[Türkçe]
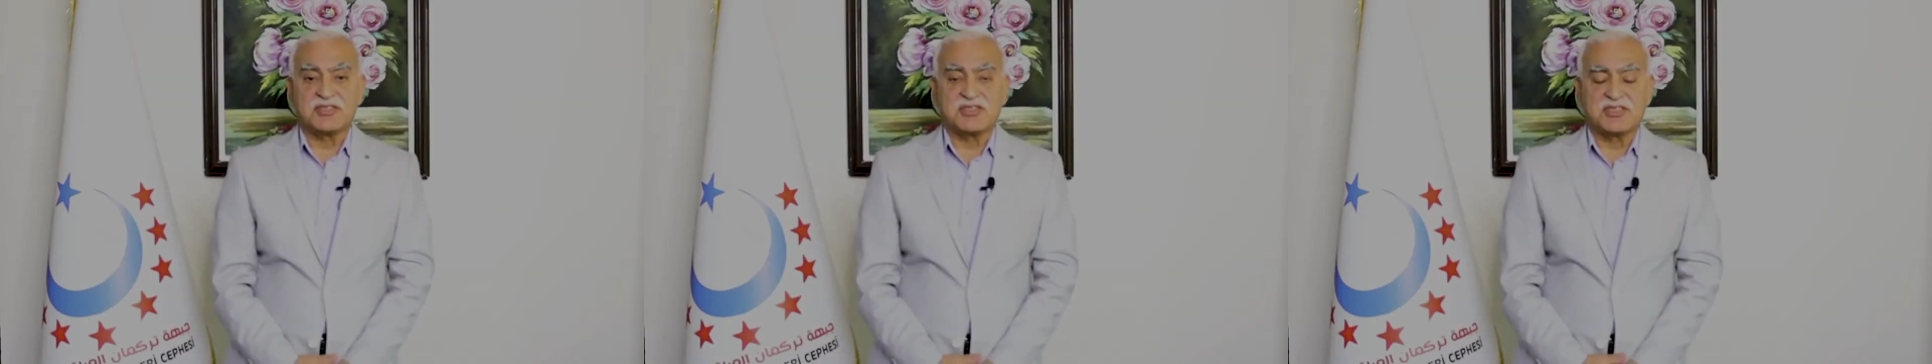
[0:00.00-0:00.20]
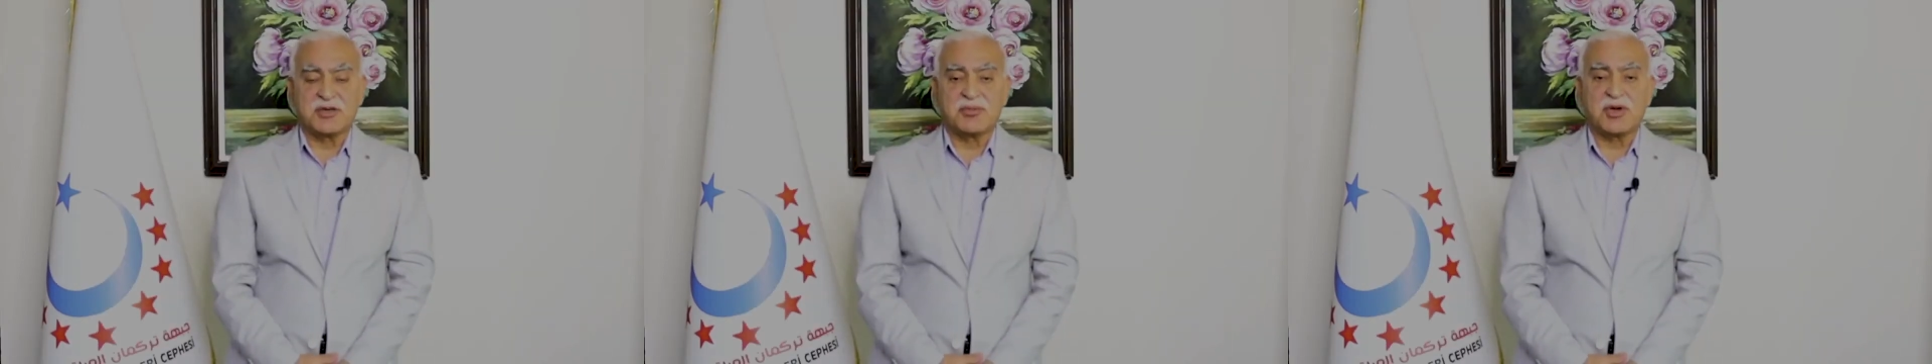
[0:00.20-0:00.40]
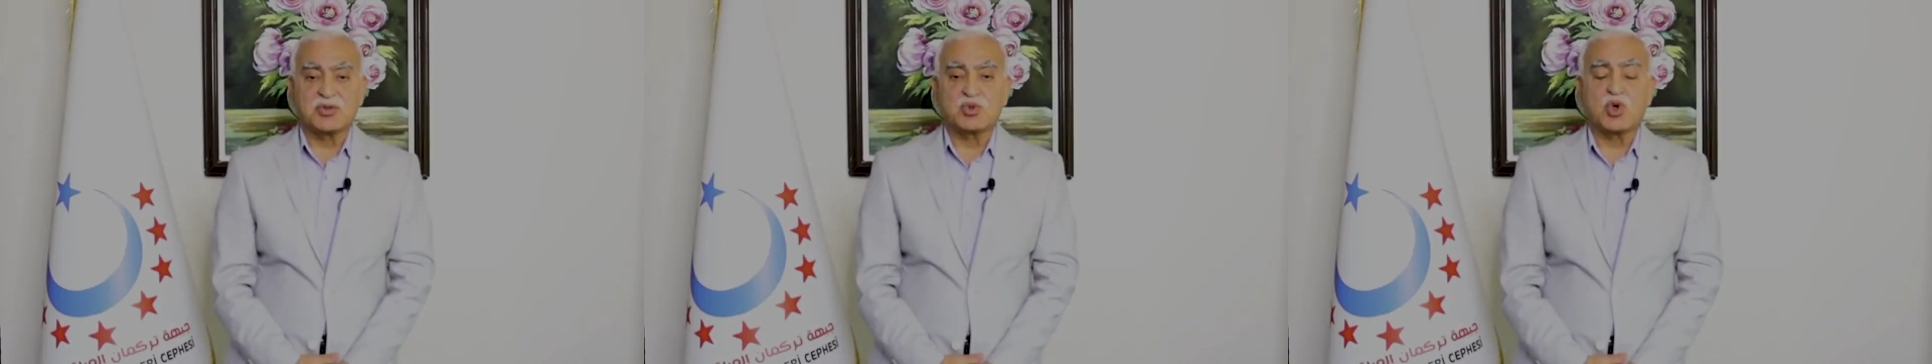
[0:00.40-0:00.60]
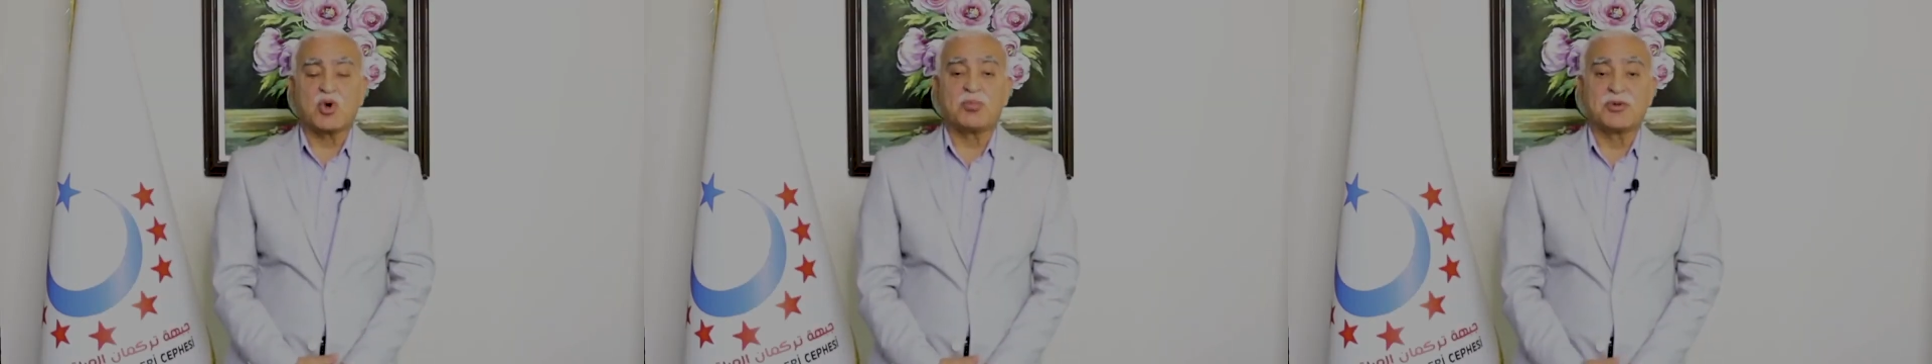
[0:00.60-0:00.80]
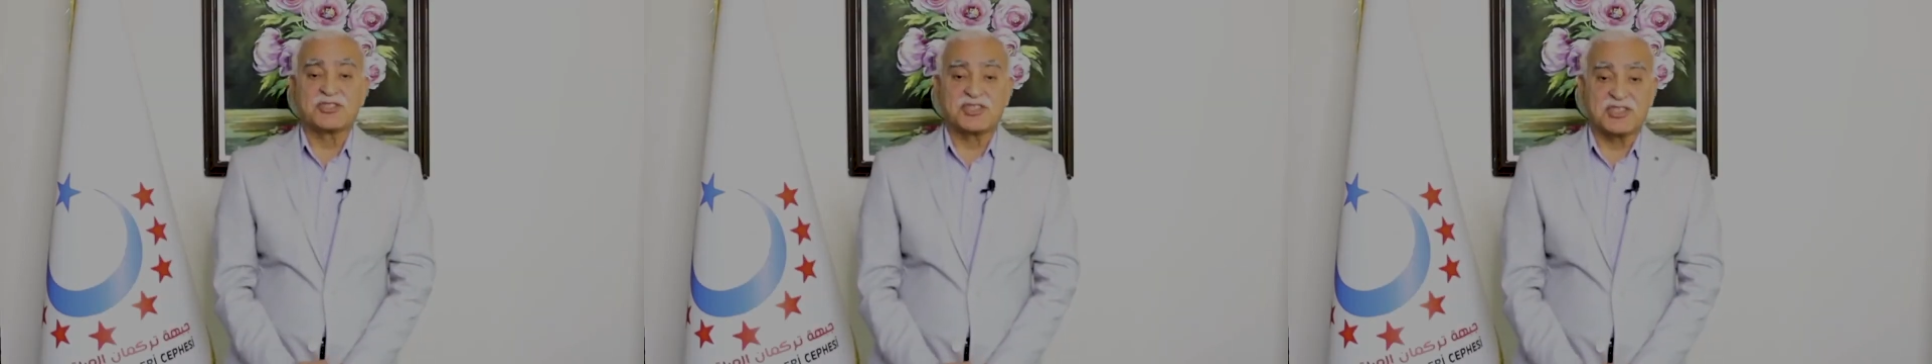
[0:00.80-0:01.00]
demek
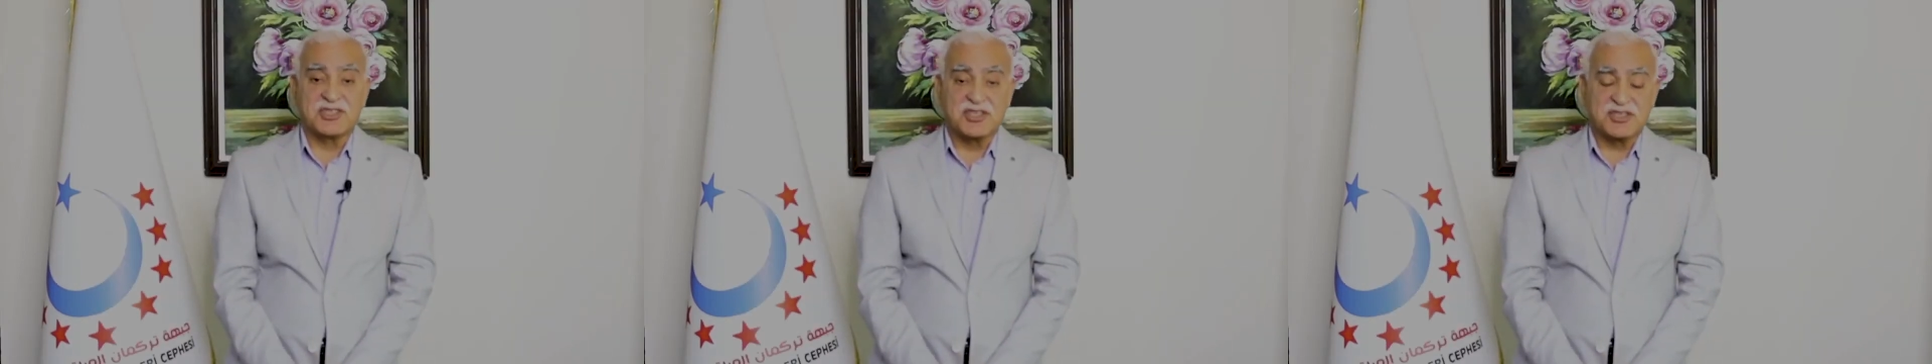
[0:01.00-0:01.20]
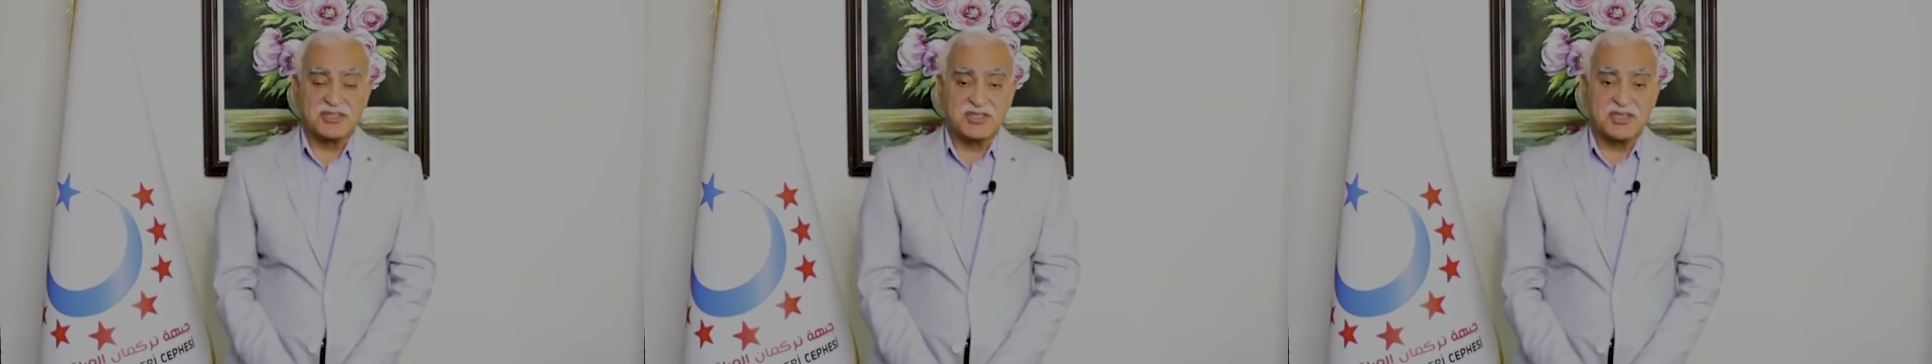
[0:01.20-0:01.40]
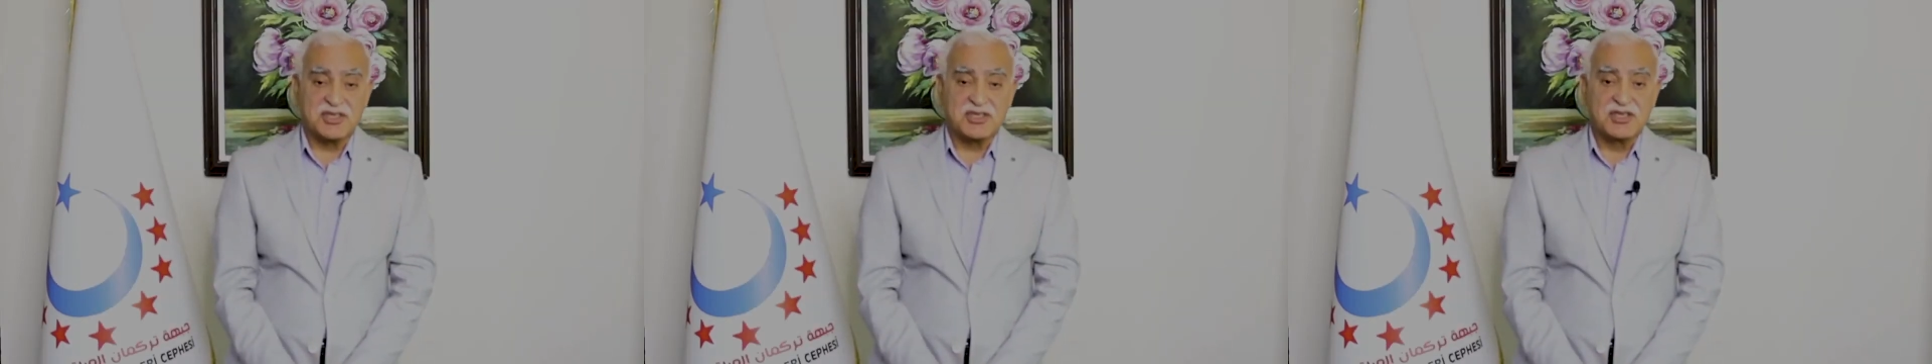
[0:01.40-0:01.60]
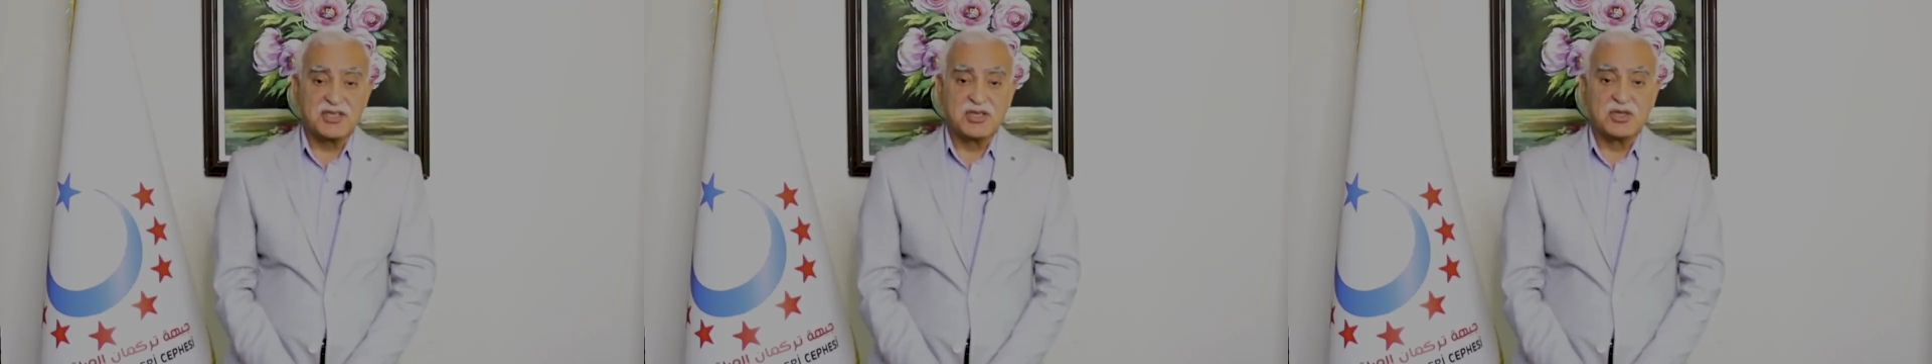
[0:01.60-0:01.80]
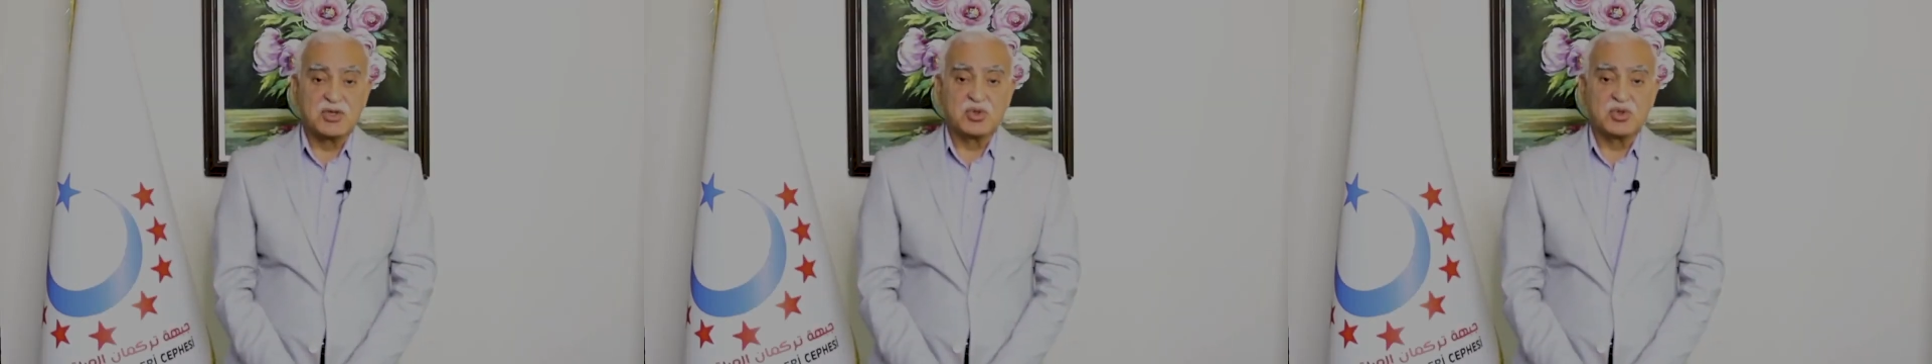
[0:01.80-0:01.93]
çok basitlikti.